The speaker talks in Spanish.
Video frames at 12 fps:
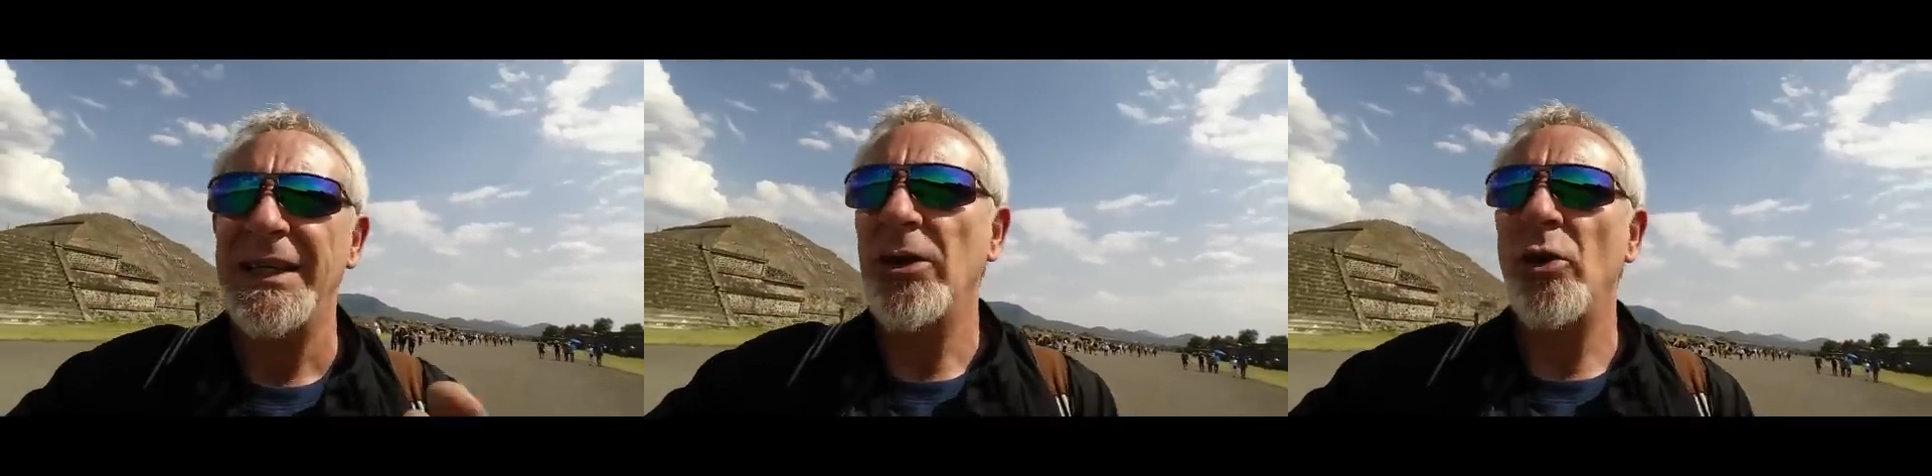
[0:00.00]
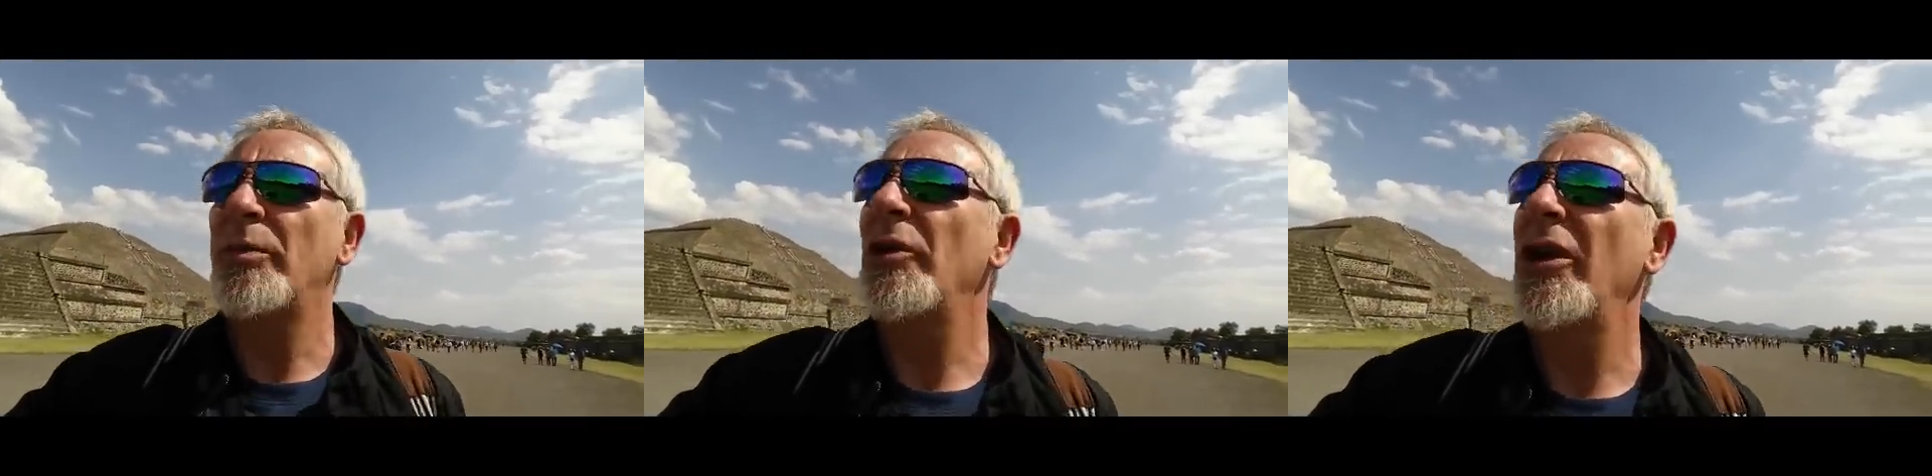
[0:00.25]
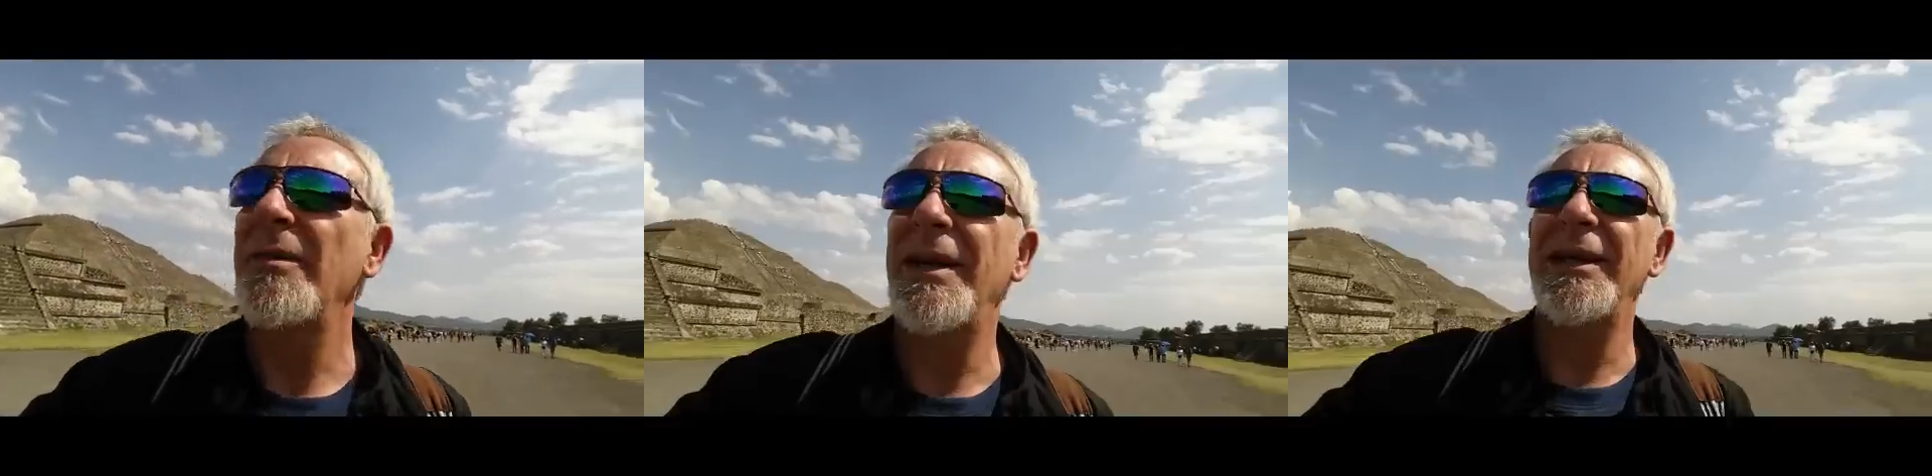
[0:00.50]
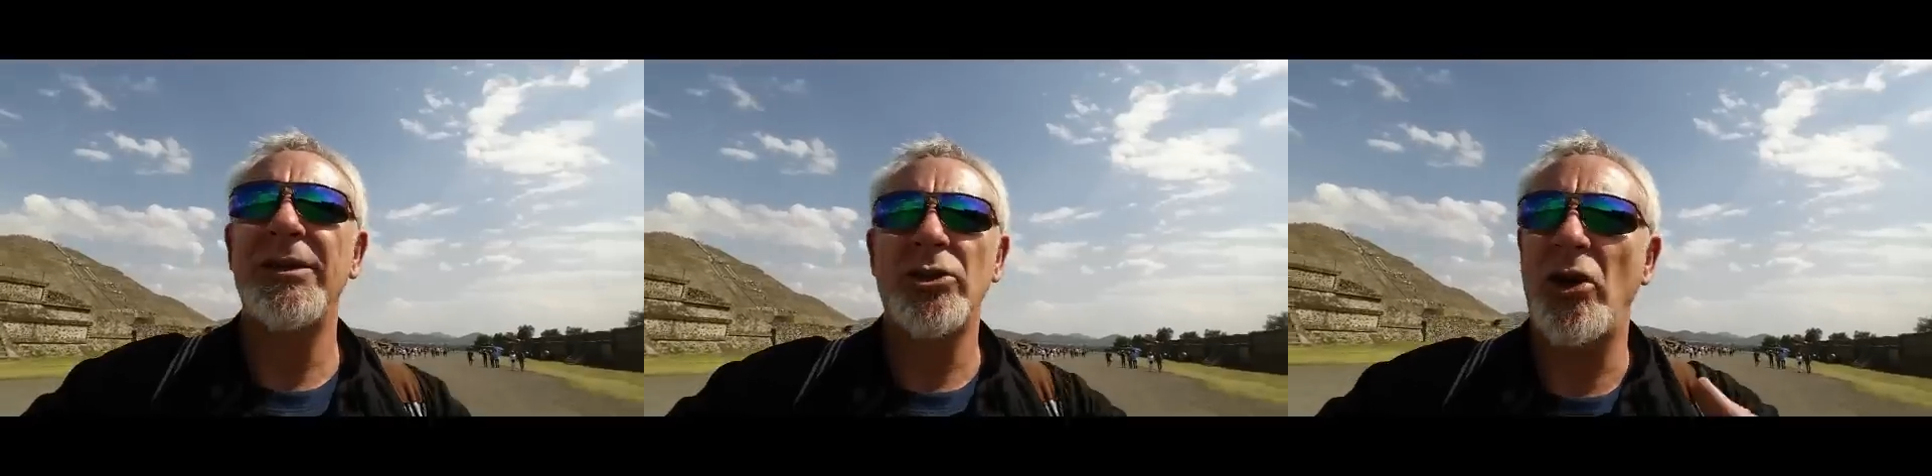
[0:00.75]
ningún
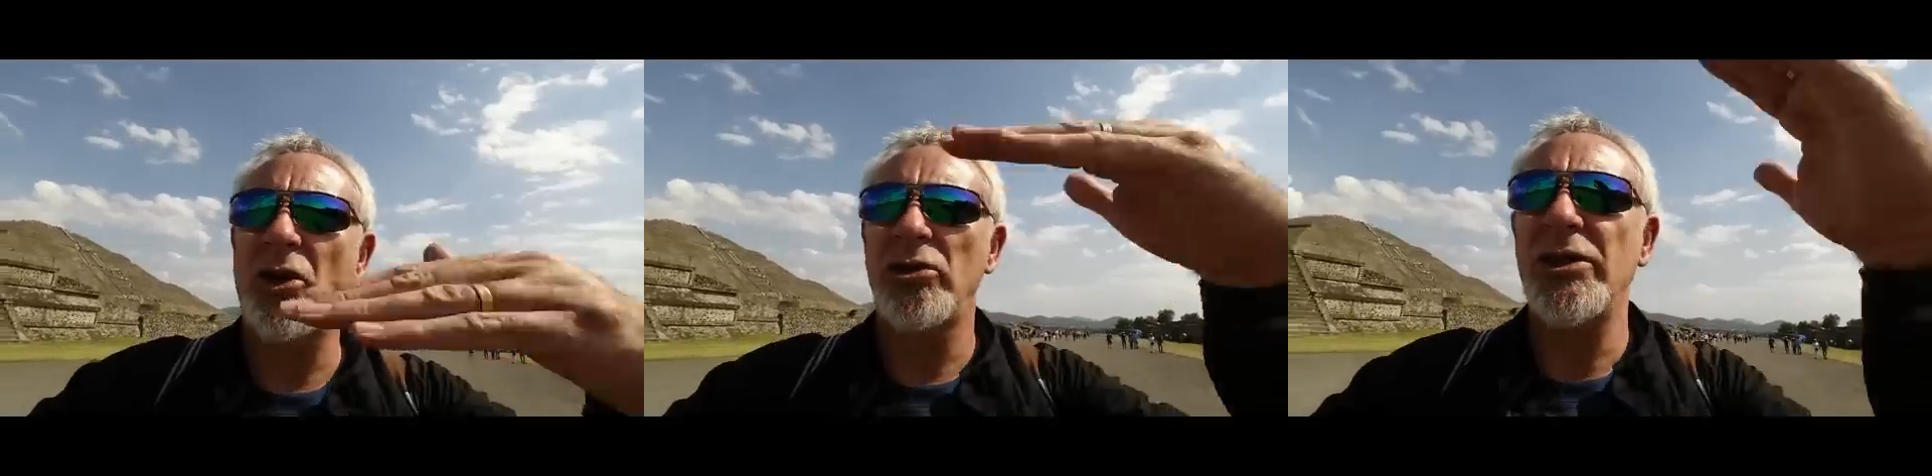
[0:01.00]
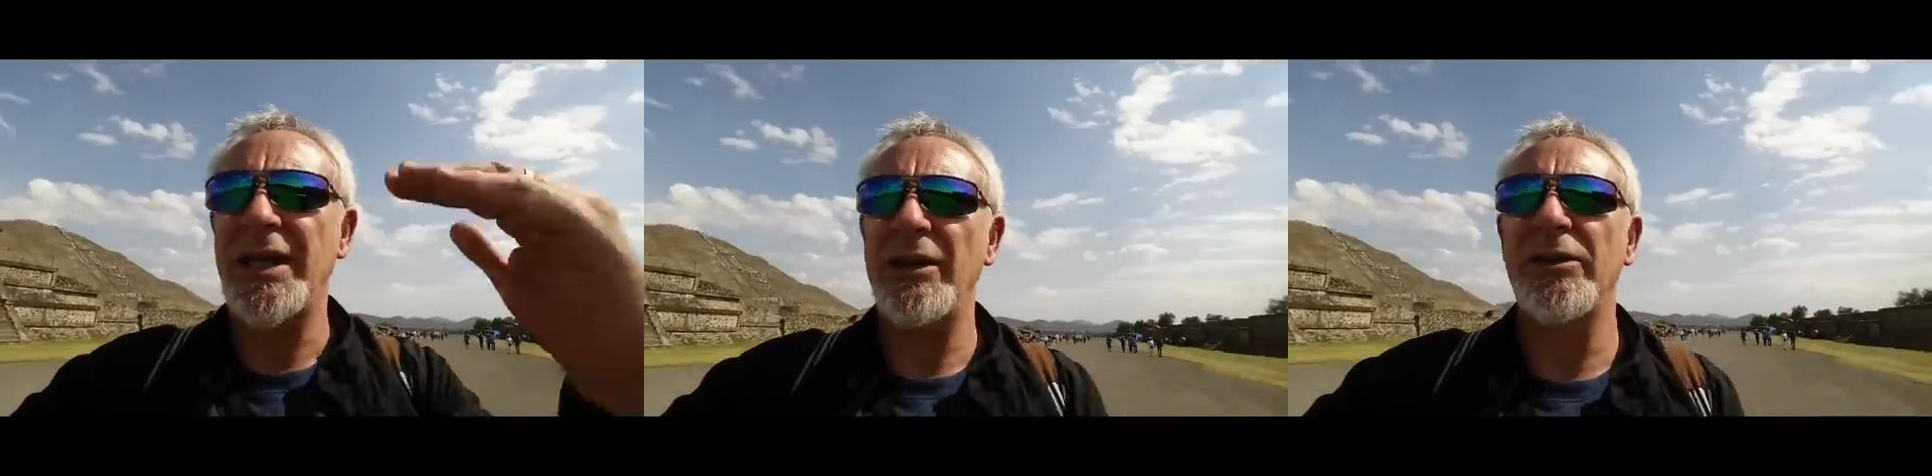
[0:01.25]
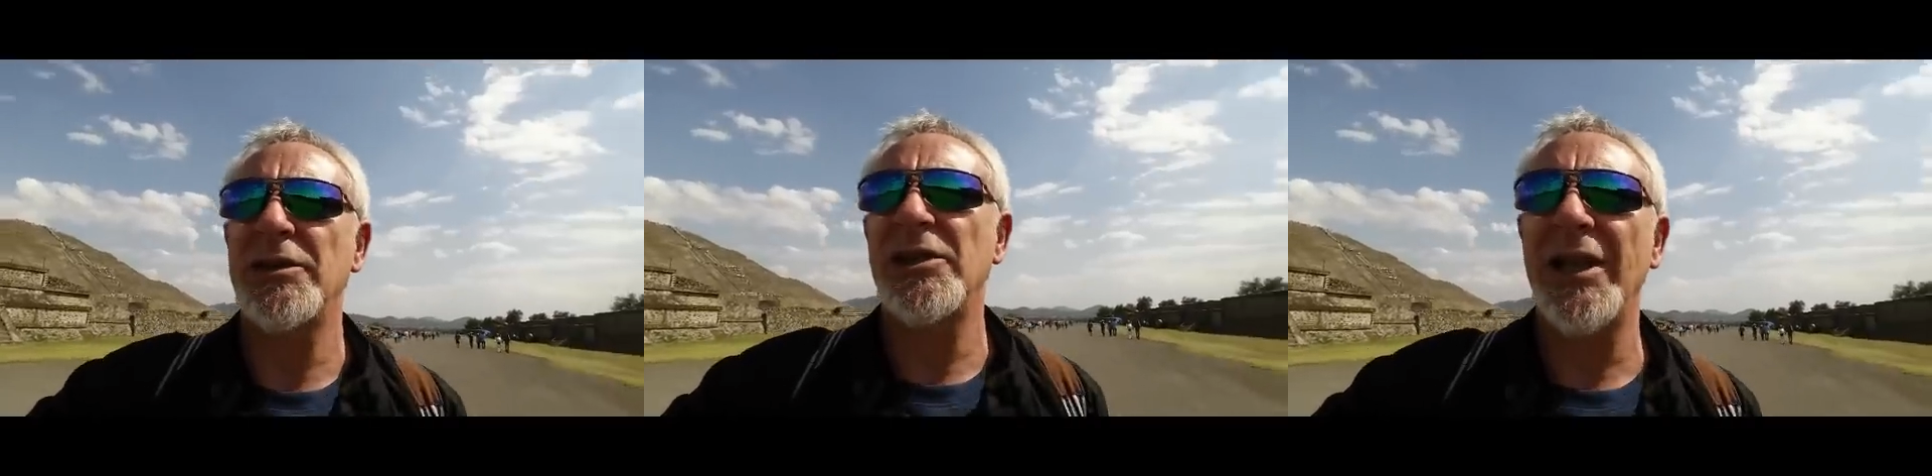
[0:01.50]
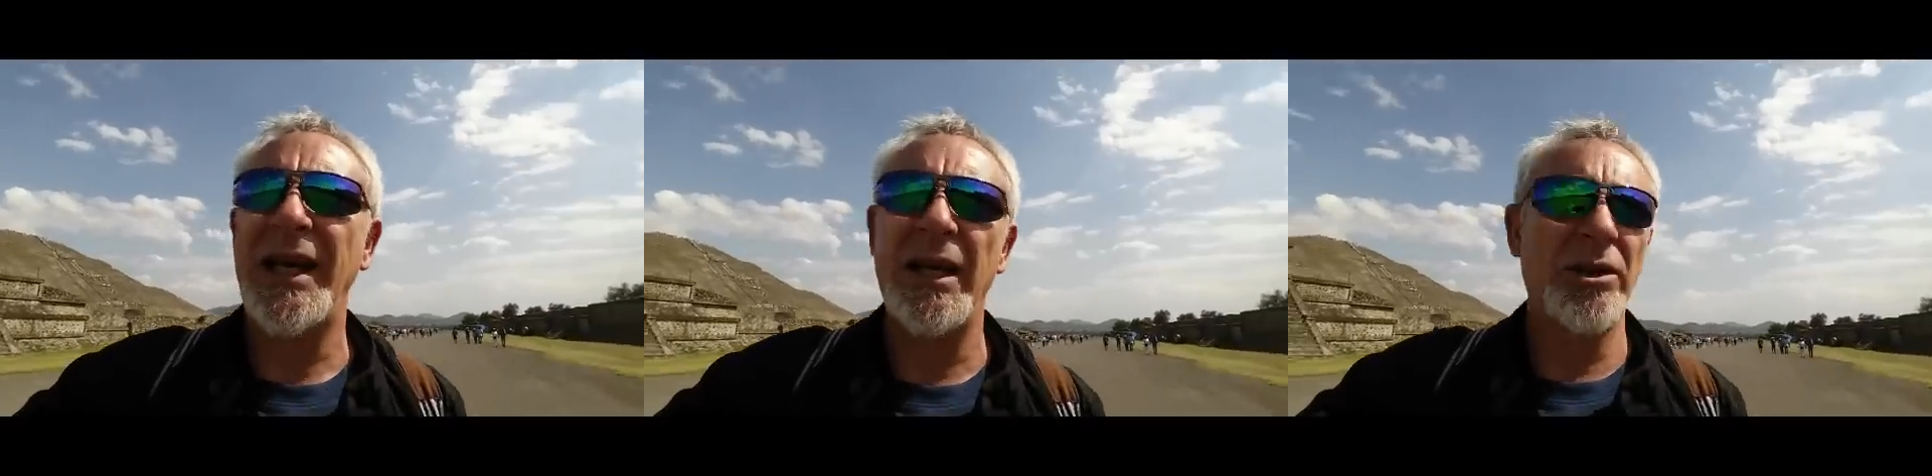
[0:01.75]
problema, todos los
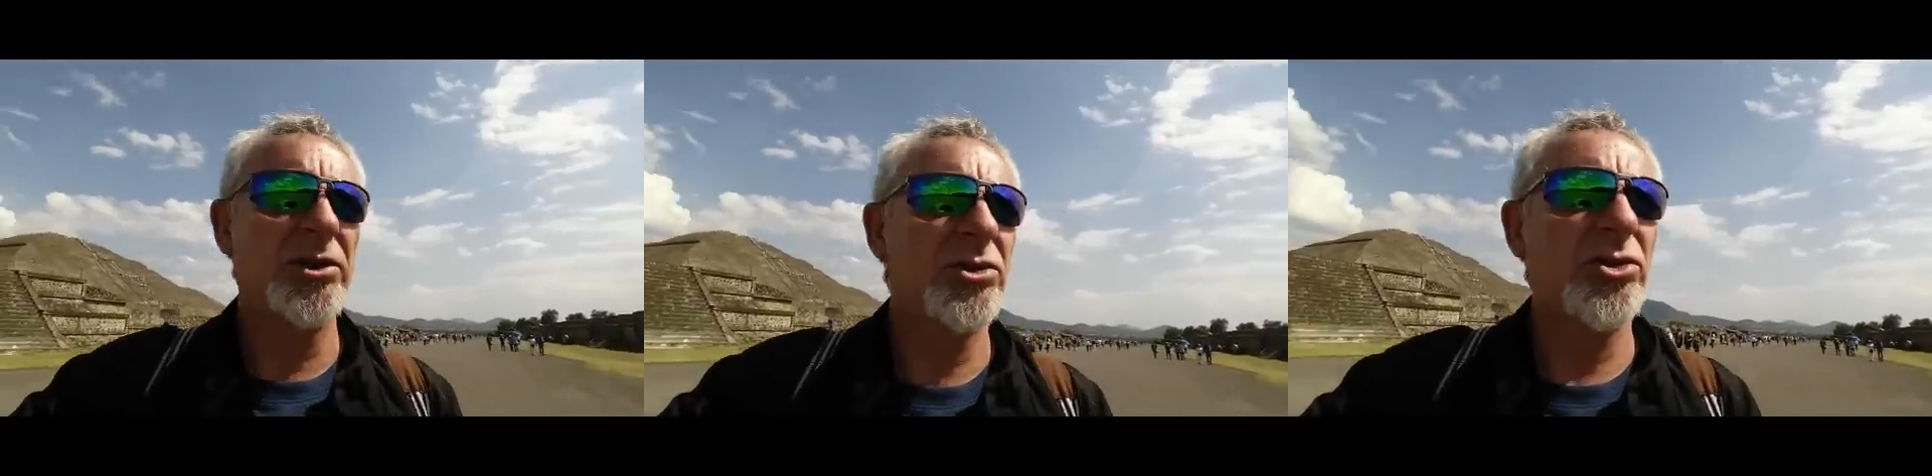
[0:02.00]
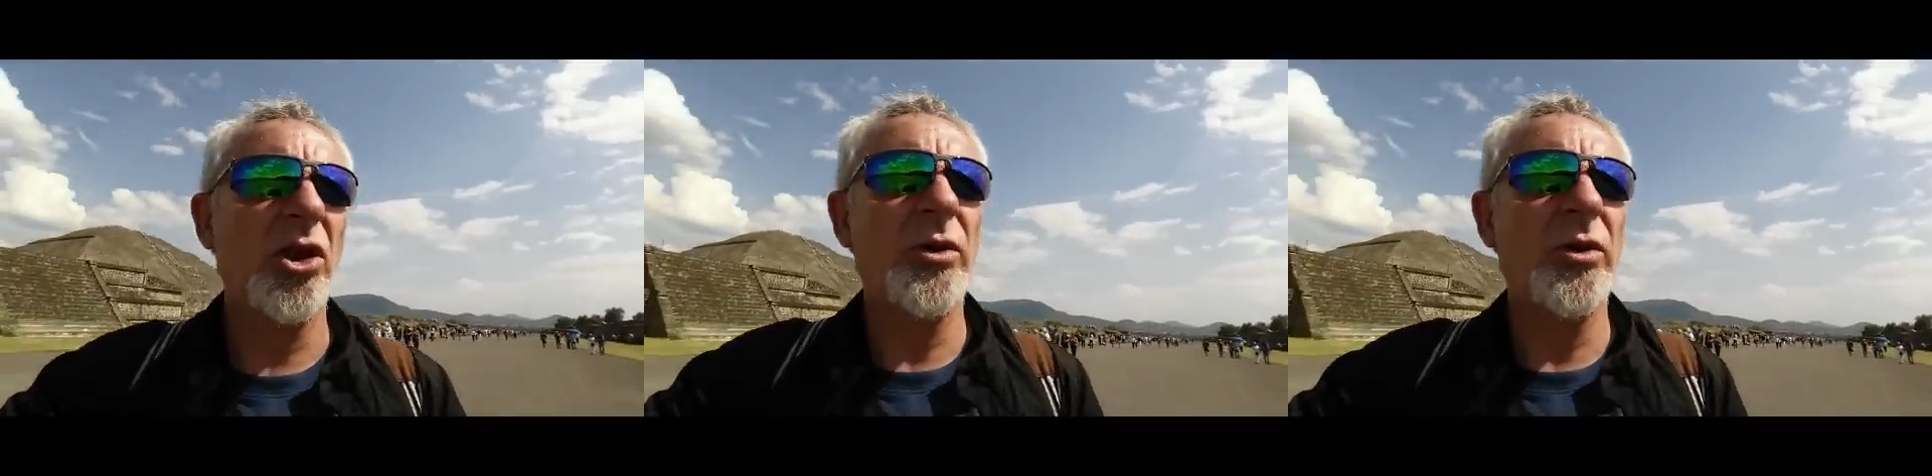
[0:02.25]
escalones checados,